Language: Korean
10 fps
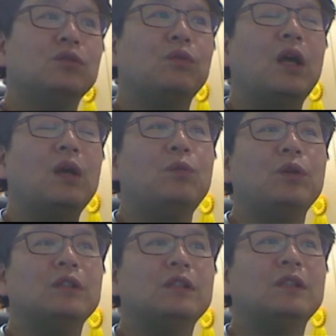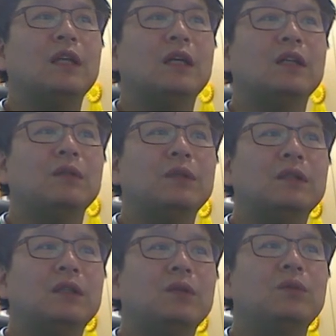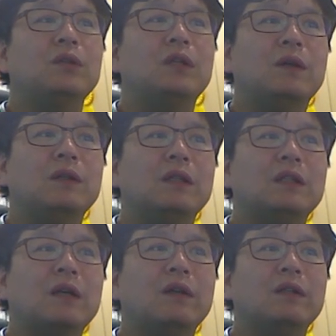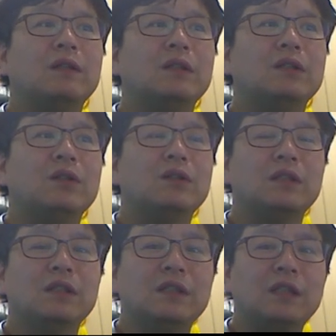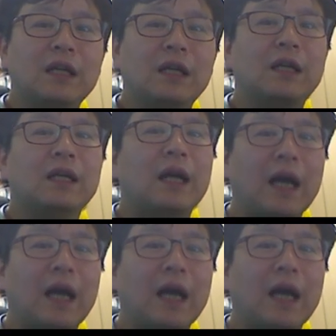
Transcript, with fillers: 좀 회복이 늦다 그러면 이때도 기관 내 삭감 등의 처치를 시행할